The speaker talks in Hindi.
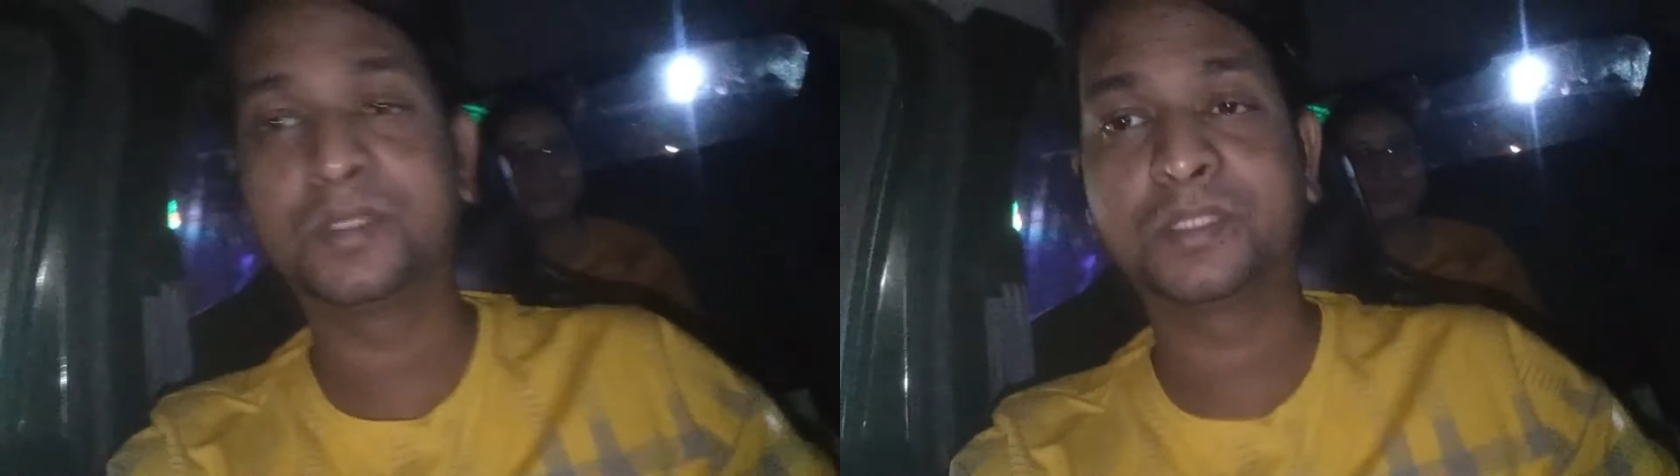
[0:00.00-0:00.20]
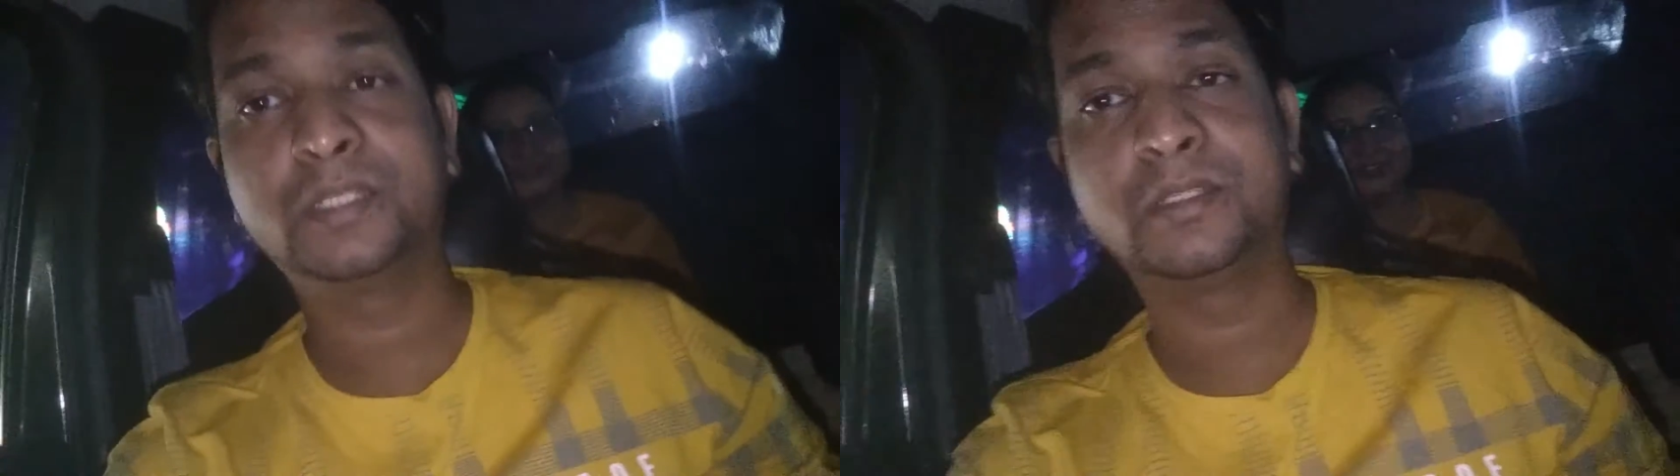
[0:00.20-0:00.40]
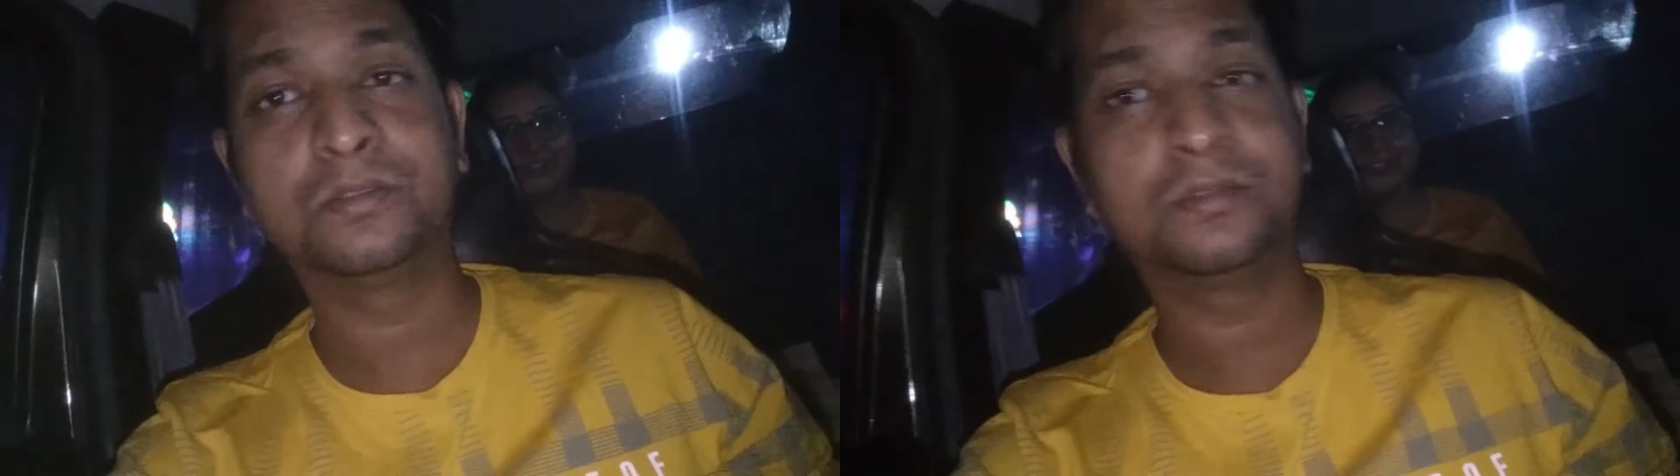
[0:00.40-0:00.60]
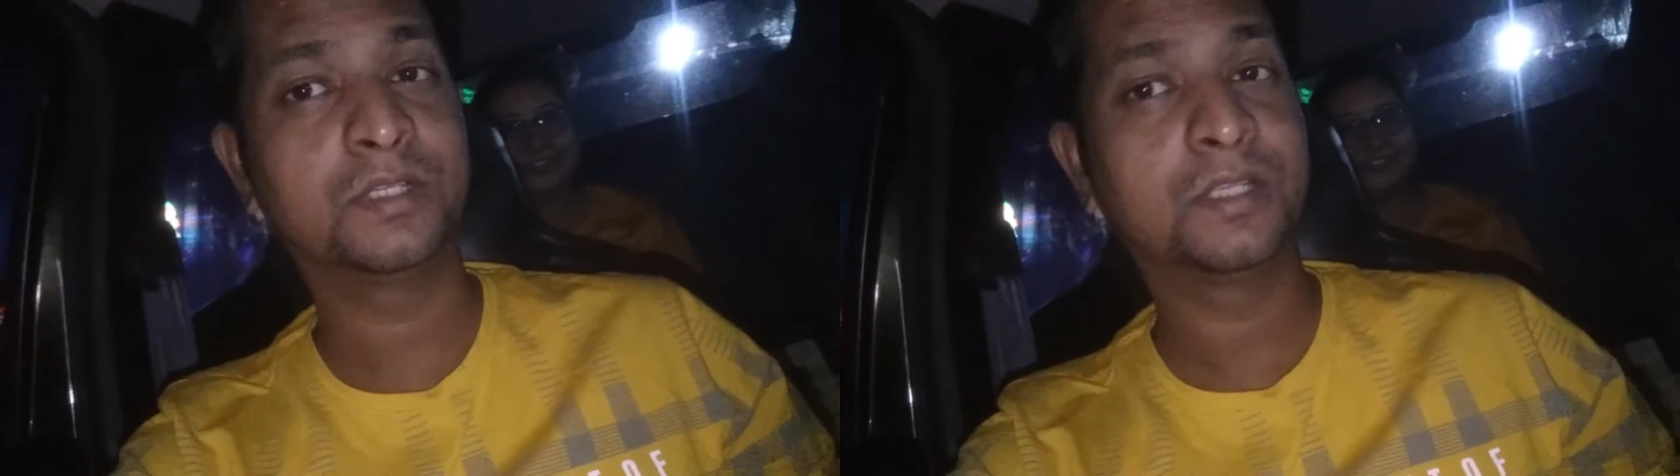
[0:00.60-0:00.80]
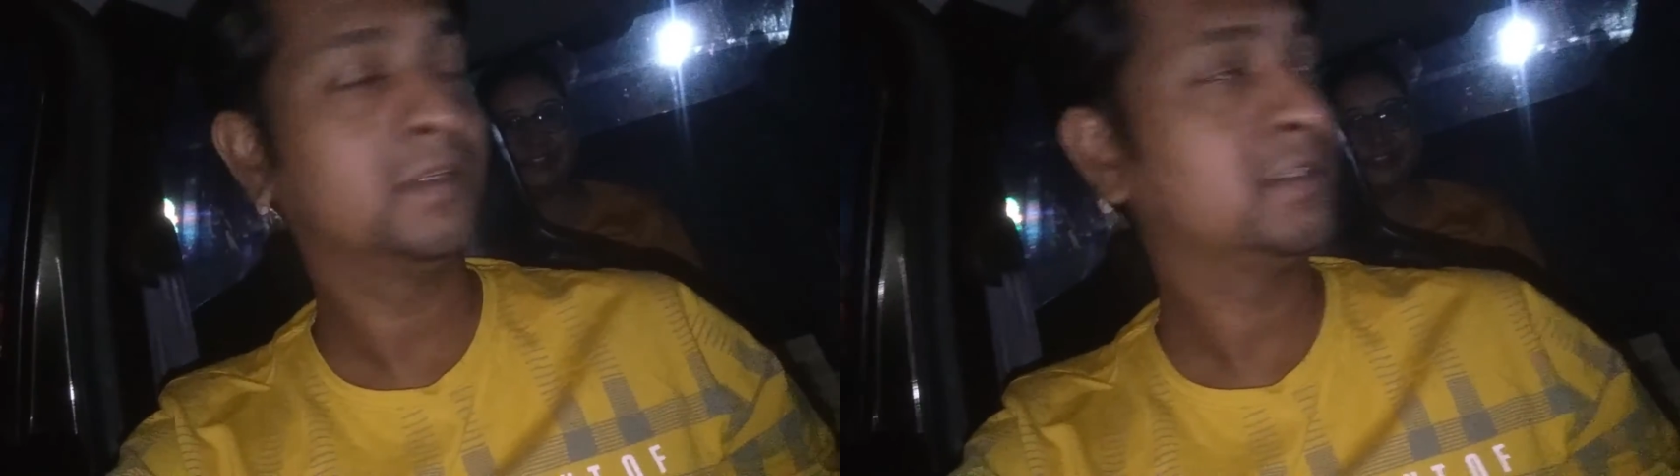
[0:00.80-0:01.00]
व्रत था तो
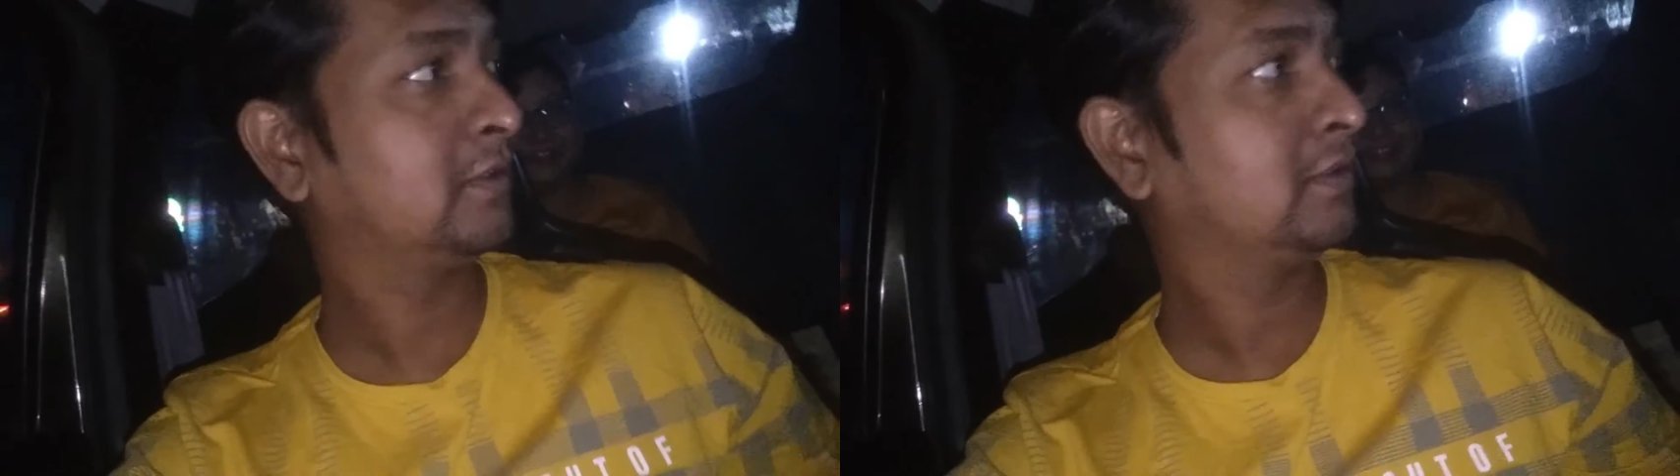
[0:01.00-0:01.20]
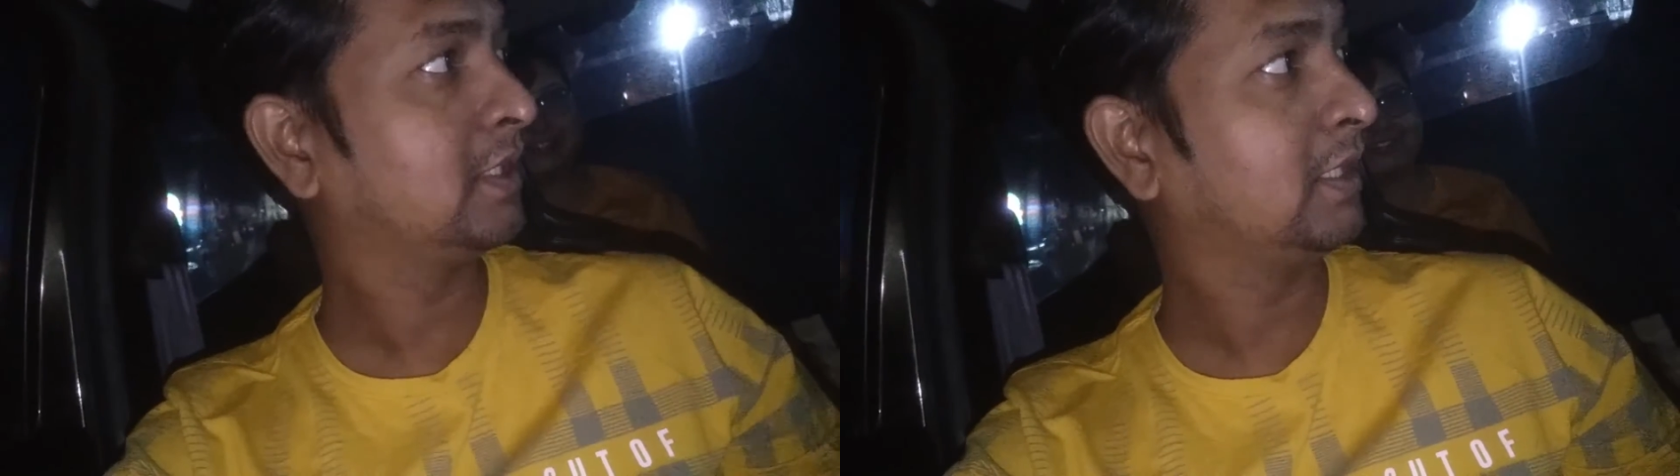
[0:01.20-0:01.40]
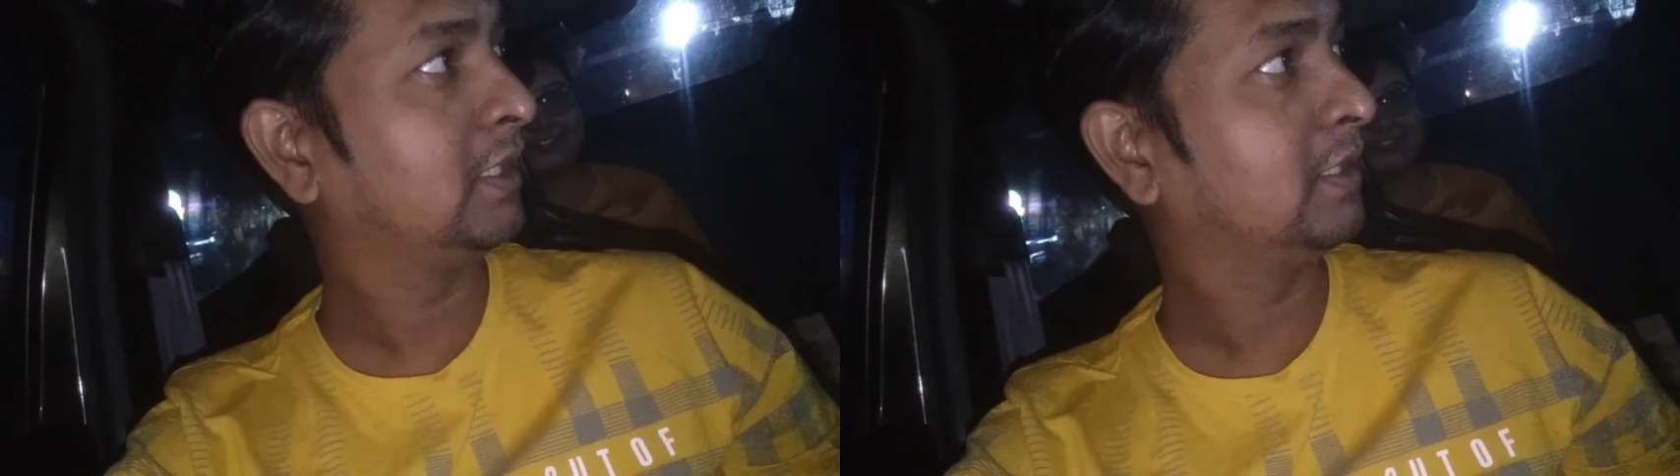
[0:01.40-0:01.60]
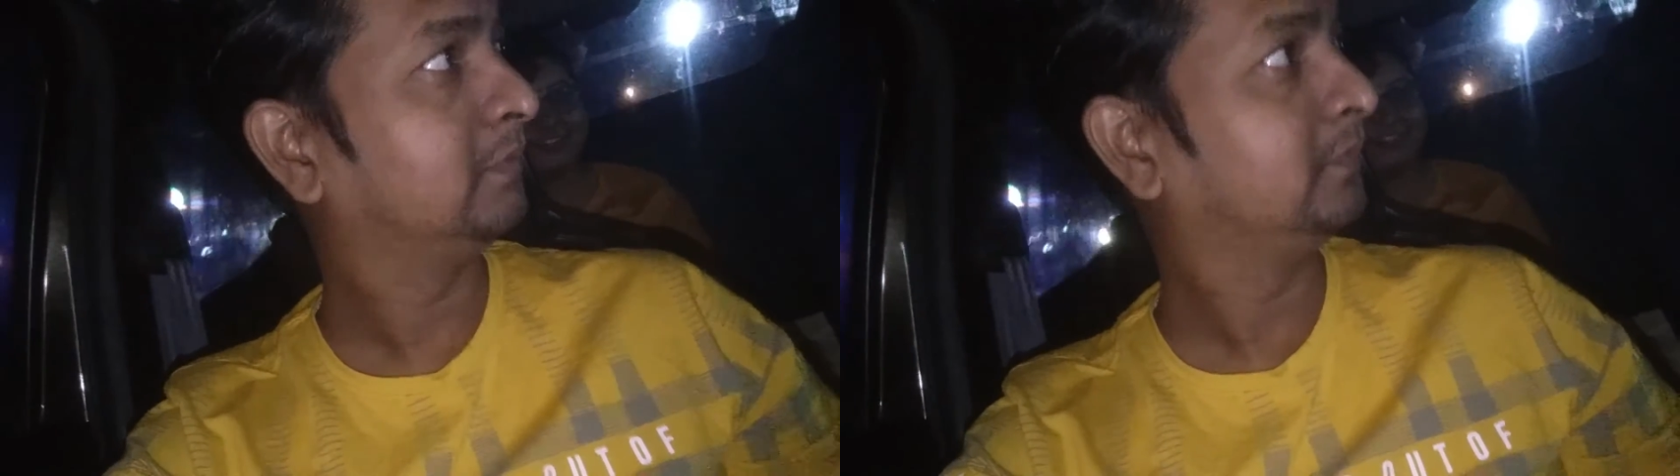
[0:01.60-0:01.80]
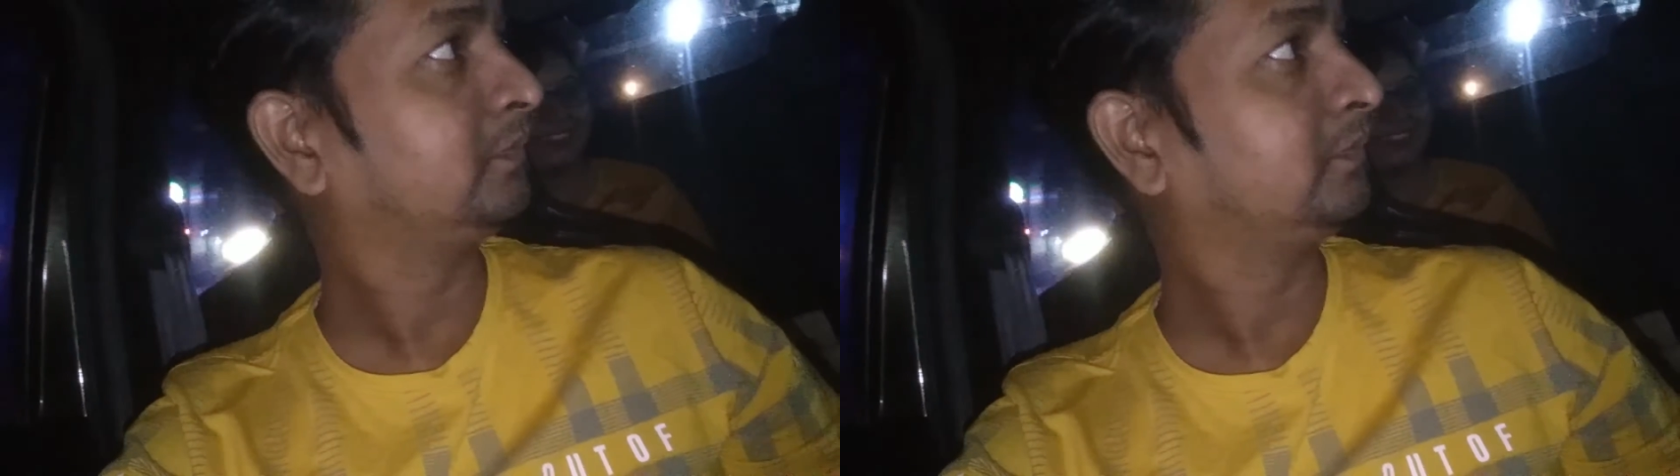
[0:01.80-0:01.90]
करवा चौथ कर लिया